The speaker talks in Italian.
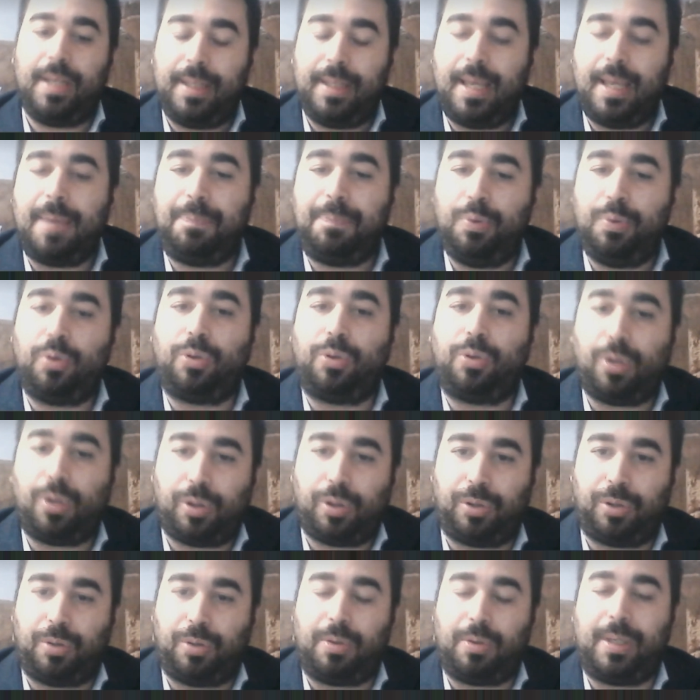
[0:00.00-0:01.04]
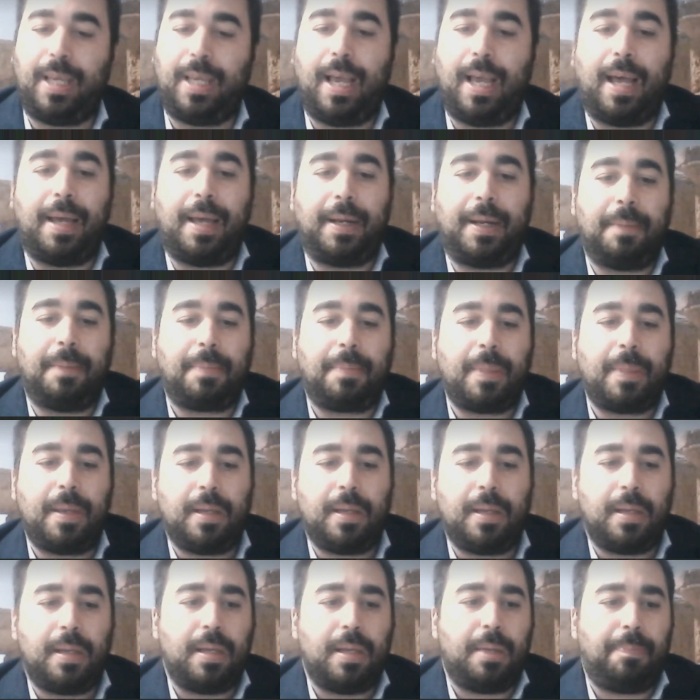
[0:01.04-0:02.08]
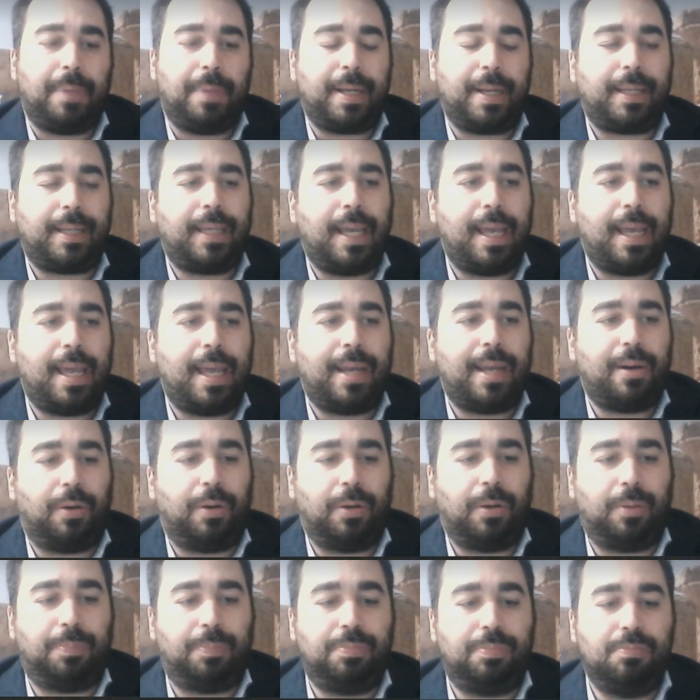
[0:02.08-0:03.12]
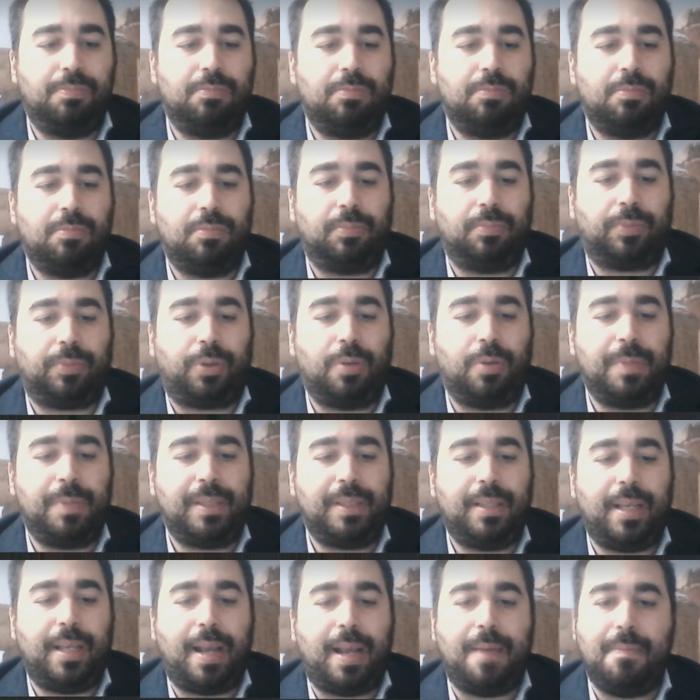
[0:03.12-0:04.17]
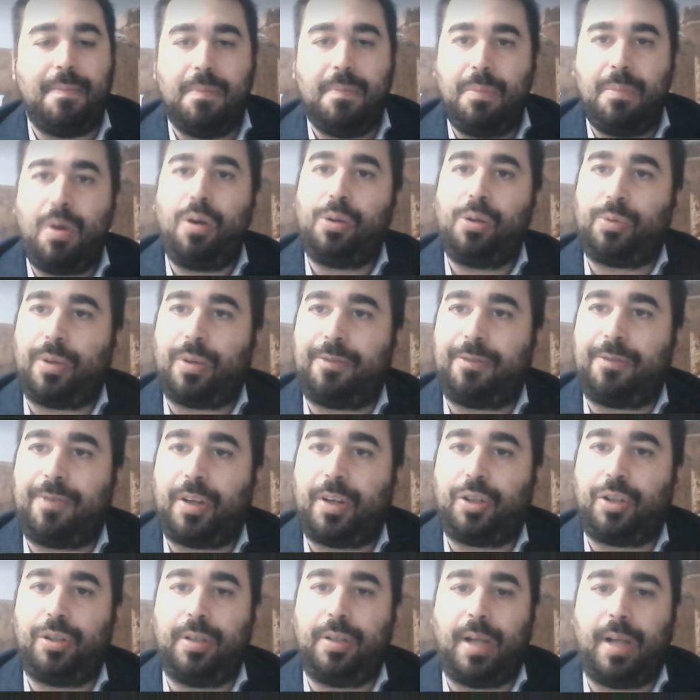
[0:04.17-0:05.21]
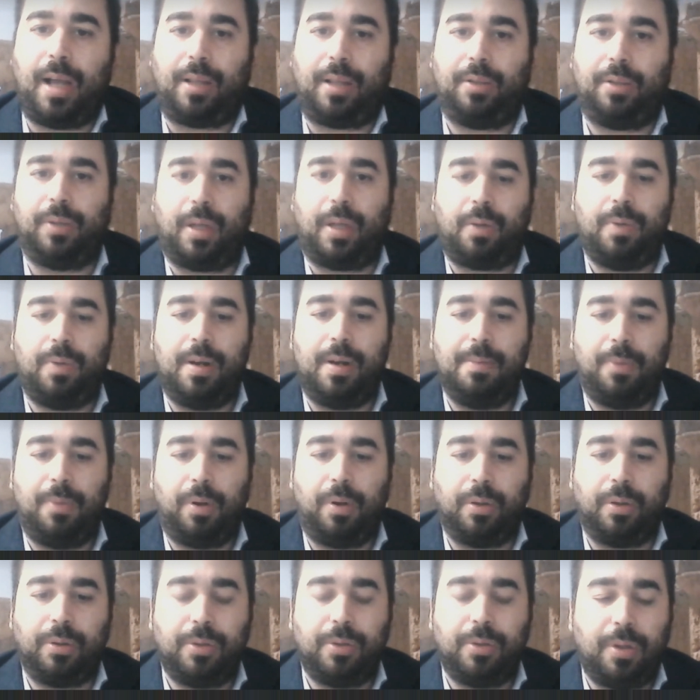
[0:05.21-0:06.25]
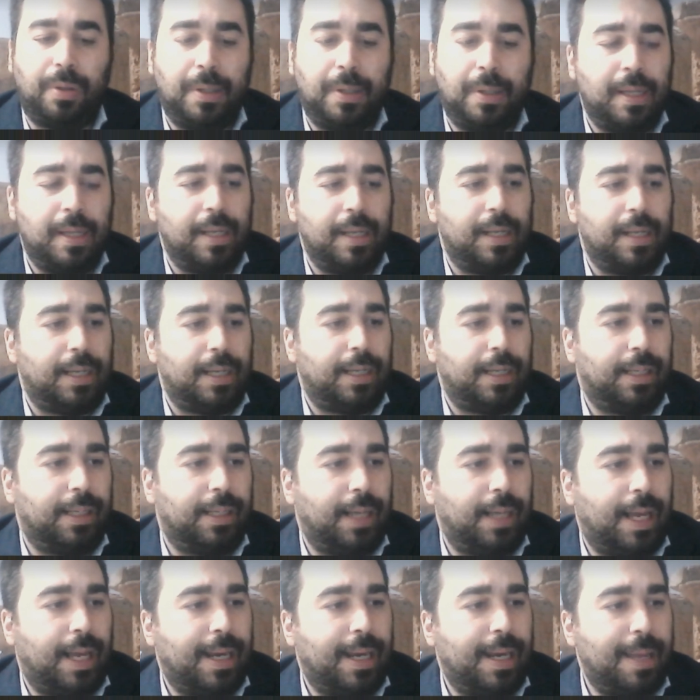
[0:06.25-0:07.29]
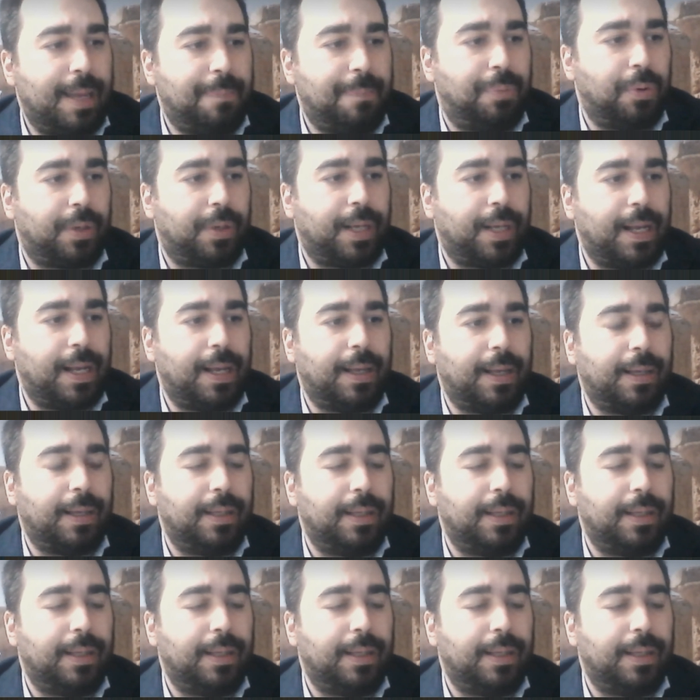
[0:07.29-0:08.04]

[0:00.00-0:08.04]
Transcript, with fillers: le idee piuttosto chiare, perché ero, mh, mm, come dire, molto affascinato da quel mondo. Eh, all'epoca...